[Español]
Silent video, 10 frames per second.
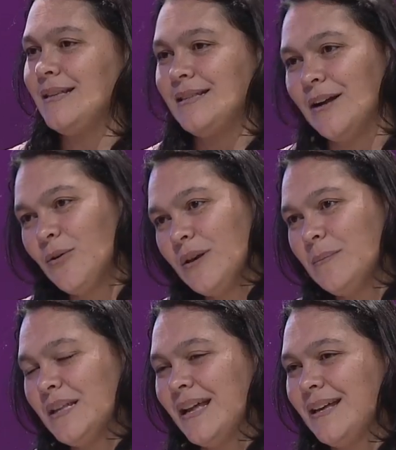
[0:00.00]
están hoy
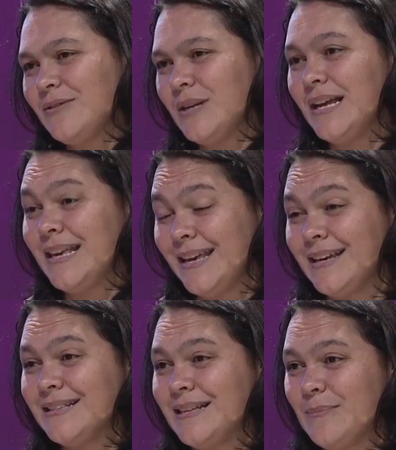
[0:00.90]
invitadas hoy aquí en
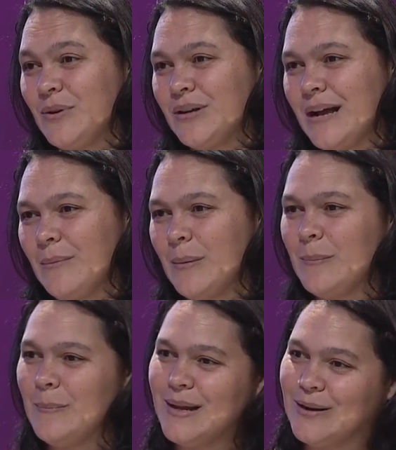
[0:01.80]
este programa
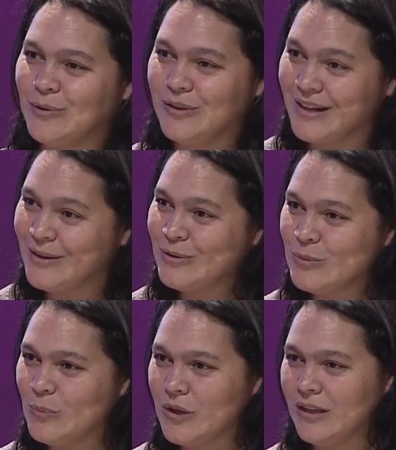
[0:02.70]
para contarnos un
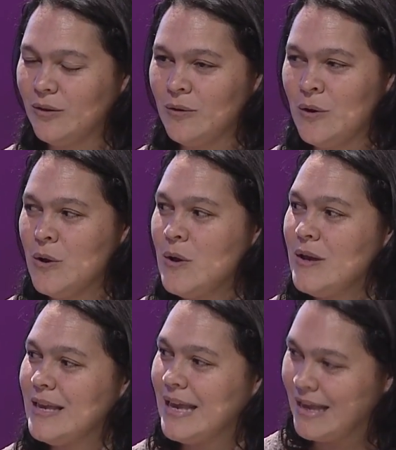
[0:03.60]
poquito
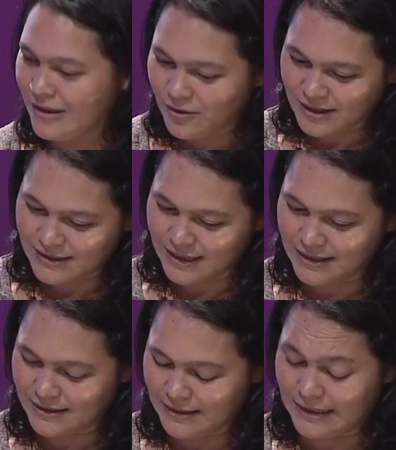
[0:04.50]
qué es lo que
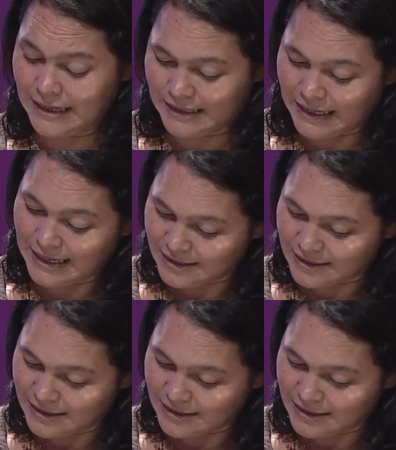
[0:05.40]
están, de, de, qué